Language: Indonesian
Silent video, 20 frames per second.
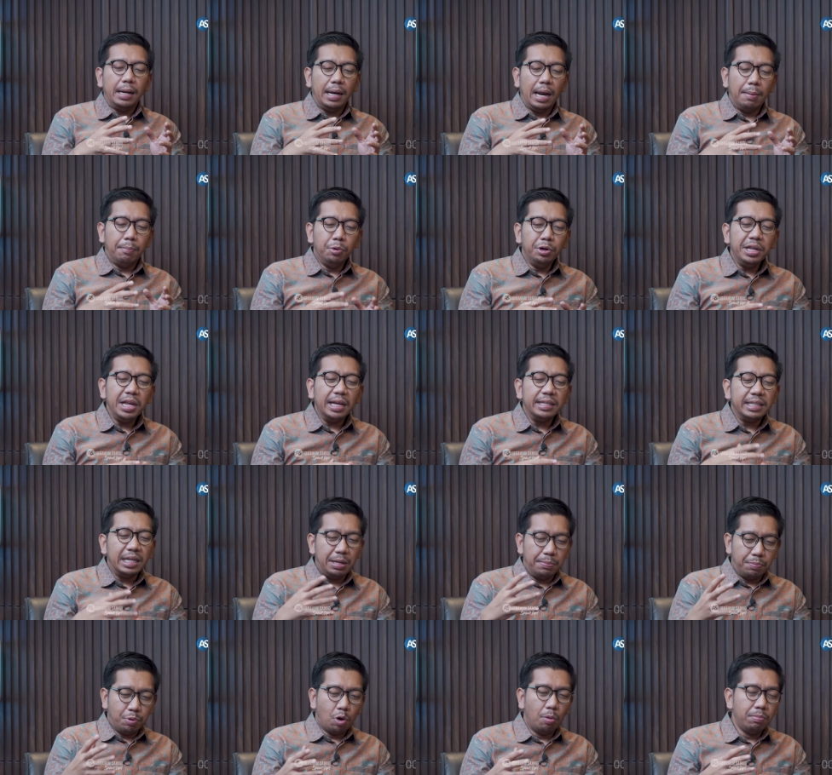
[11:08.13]
Namun yang
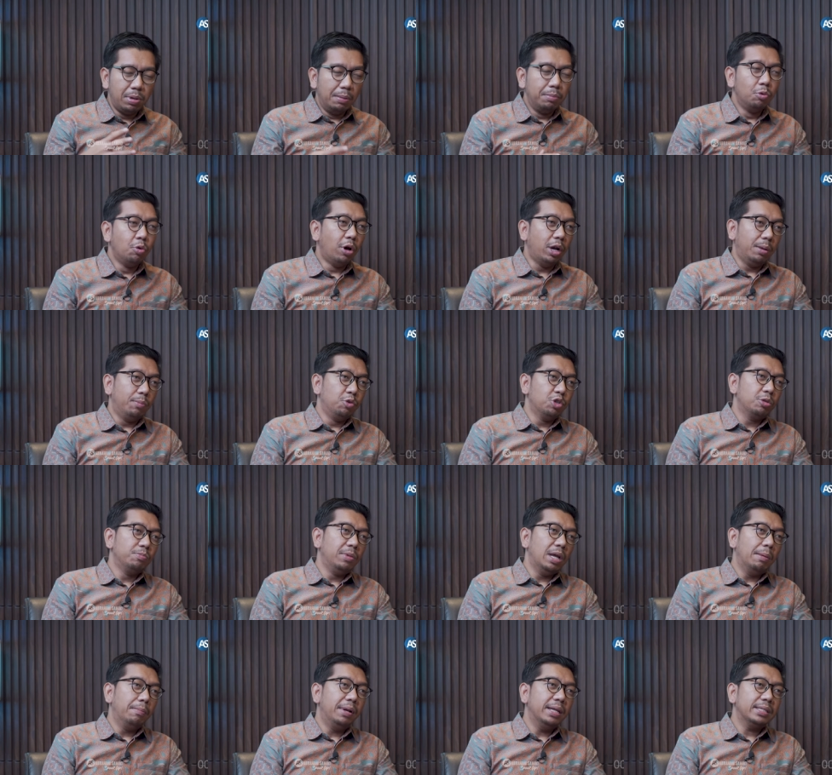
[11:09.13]
jadi problem
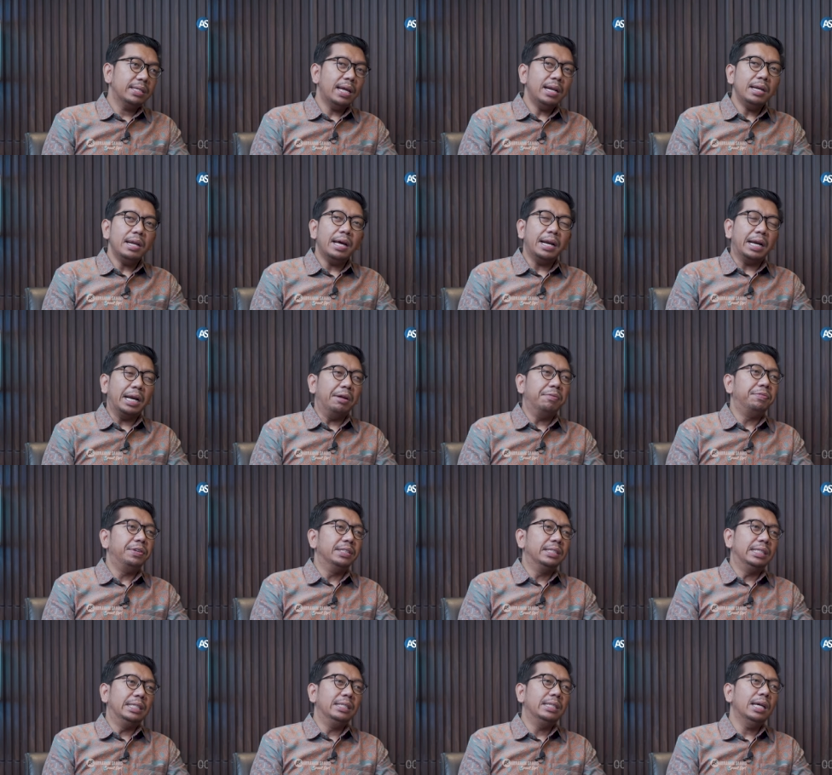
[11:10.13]
2019 kan
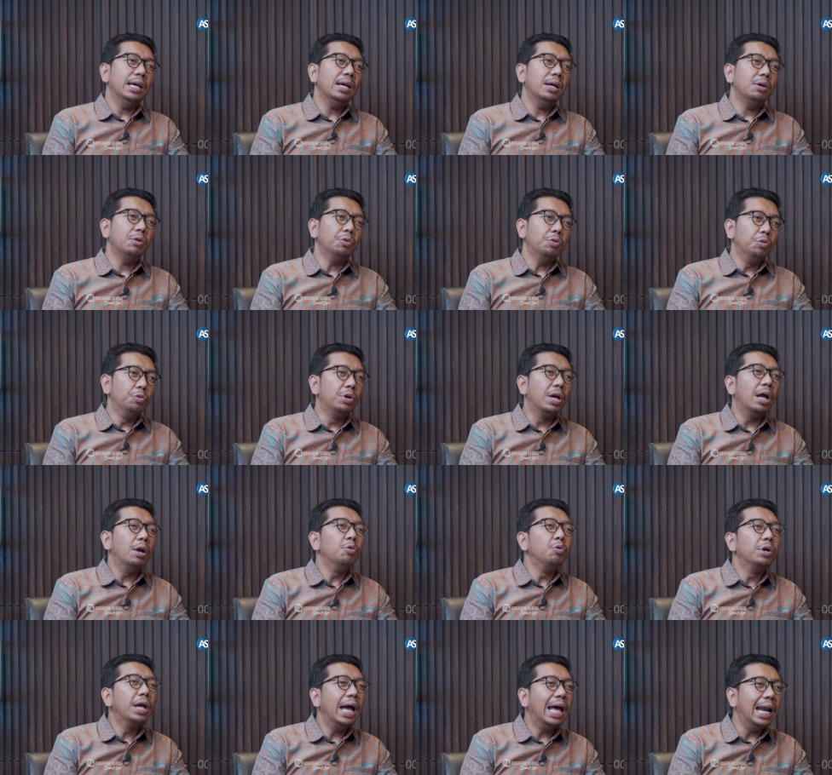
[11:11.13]
revisinya
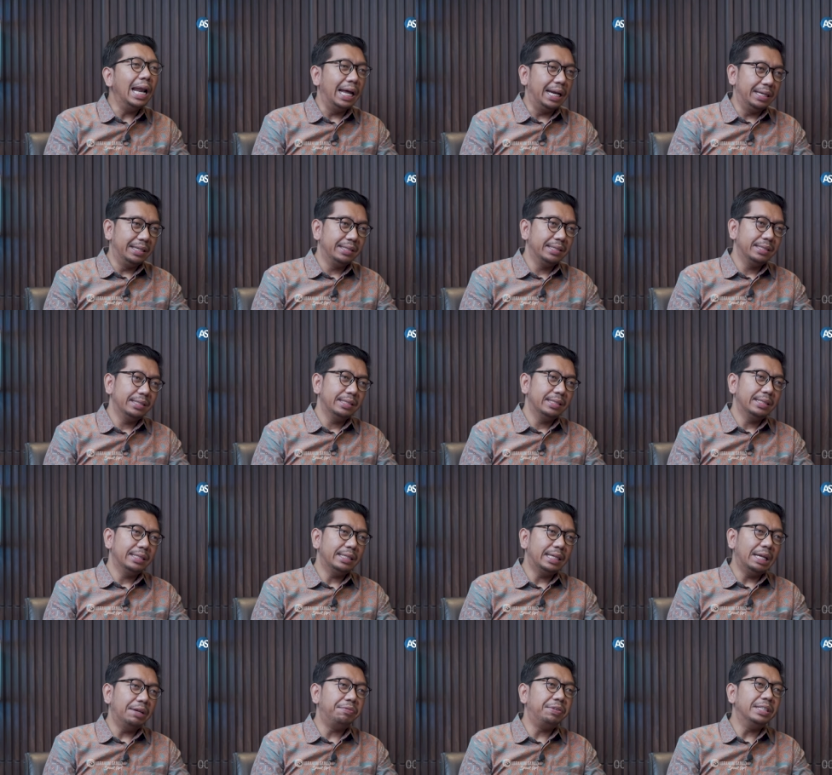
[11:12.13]
ugal-ugalan, hmm,
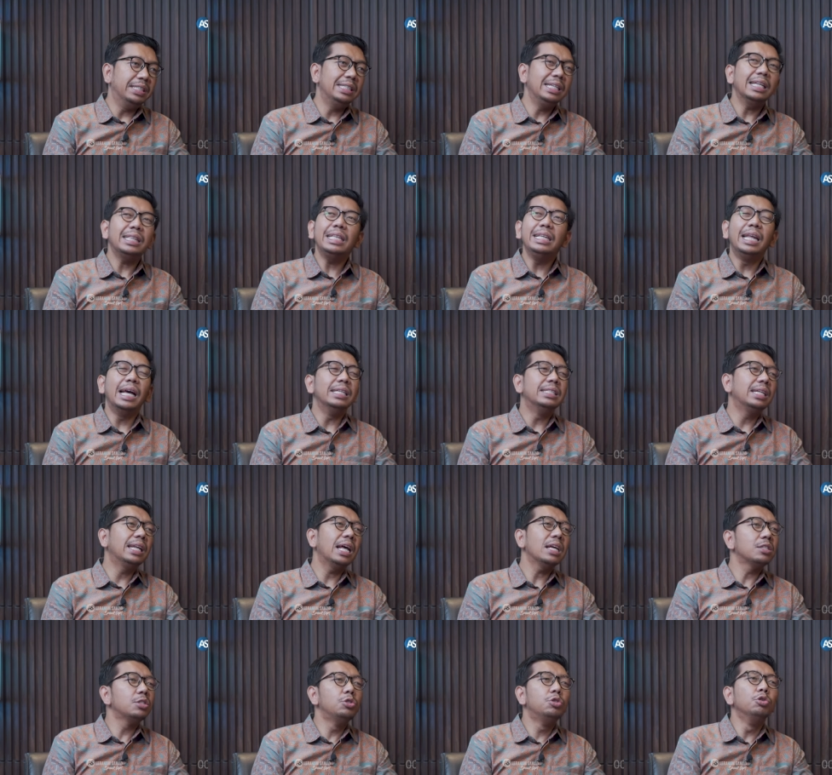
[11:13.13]
yeah. revisinya tidak
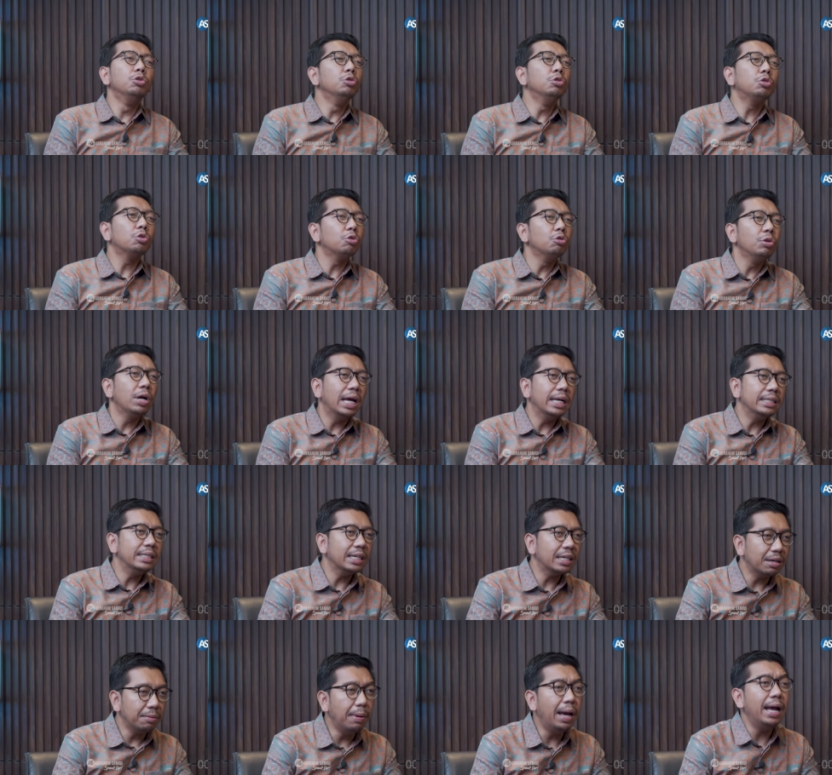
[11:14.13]
jelas
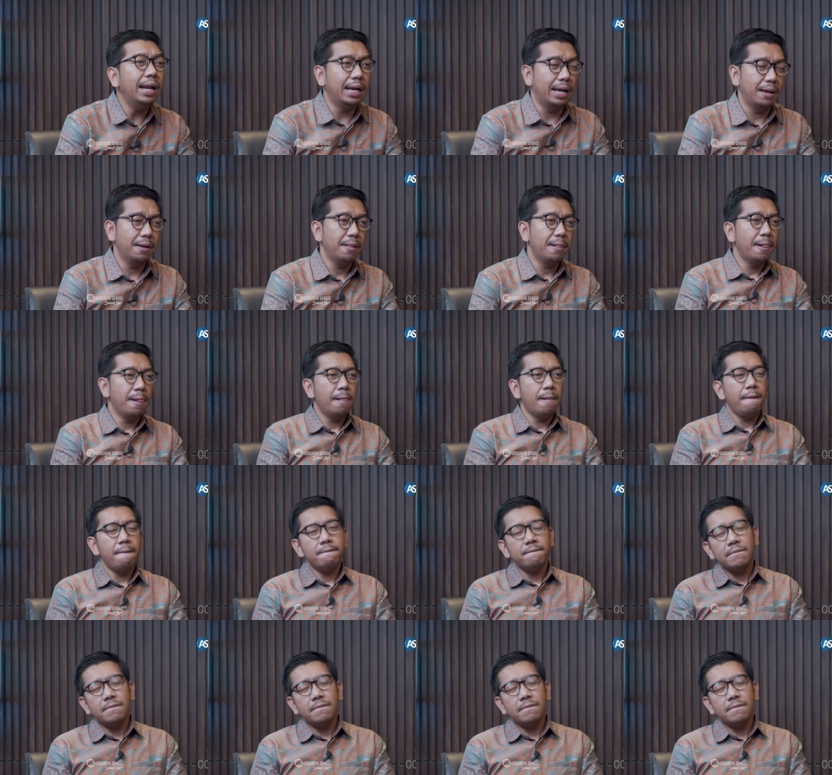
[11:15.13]
juntrungannya kemana. Yeah, ya, okay.